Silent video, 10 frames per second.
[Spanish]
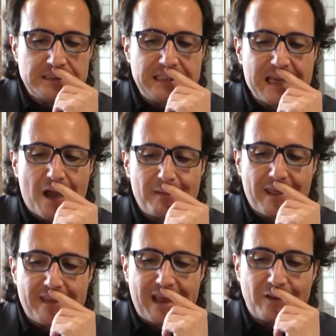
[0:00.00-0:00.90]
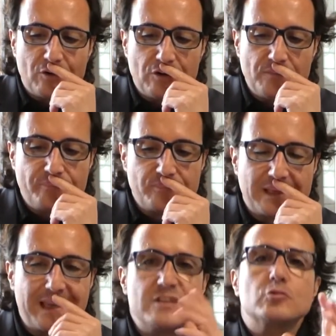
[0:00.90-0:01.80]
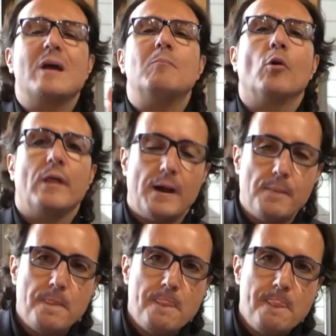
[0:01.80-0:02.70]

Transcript: Y habla de algo que es una moda